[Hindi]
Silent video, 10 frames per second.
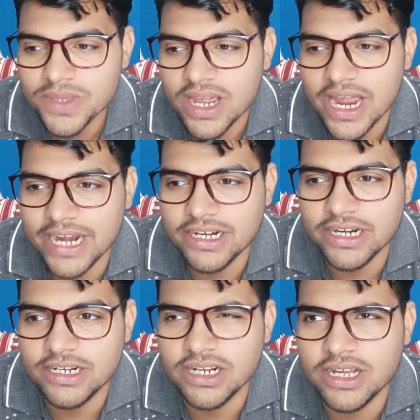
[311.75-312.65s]
एंड
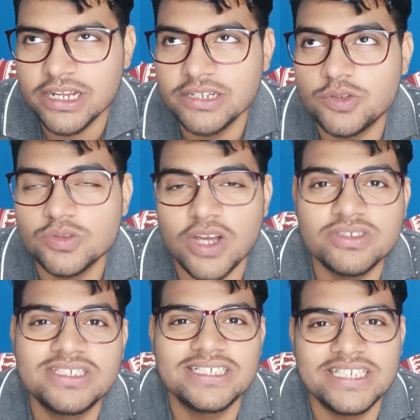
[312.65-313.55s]
इन
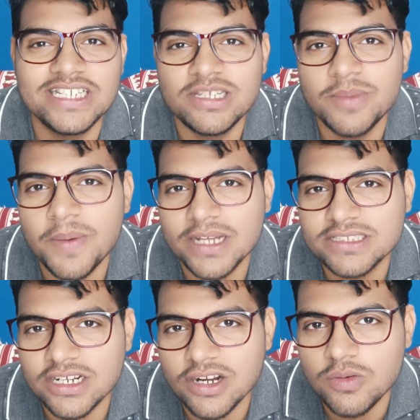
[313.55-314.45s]
2016 की मैं बात कर
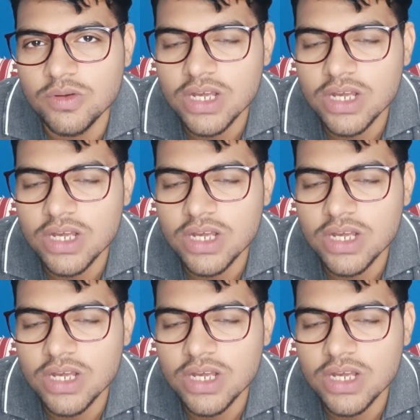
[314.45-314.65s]
रहा हूँ